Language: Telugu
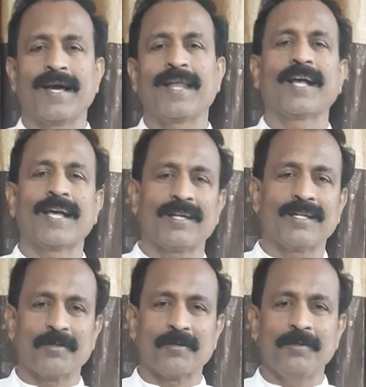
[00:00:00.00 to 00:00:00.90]

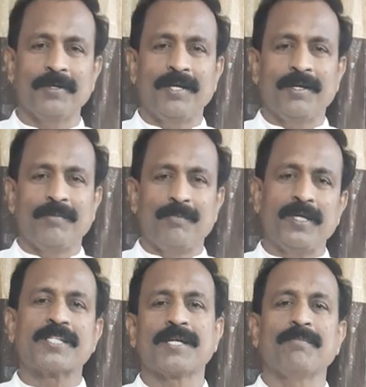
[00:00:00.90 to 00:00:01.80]
కళాకారులందరూ
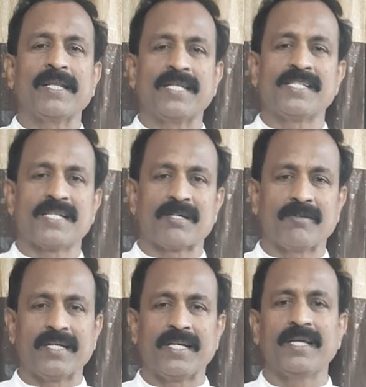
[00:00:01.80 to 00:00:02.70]
మీకు
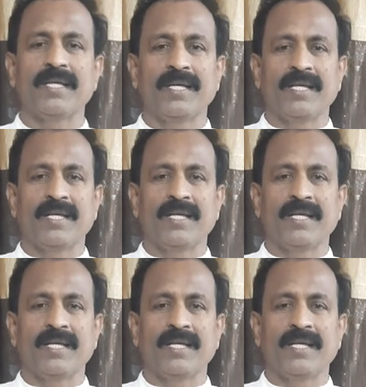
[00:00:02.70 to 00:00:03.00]
సంబంధించినటువంటి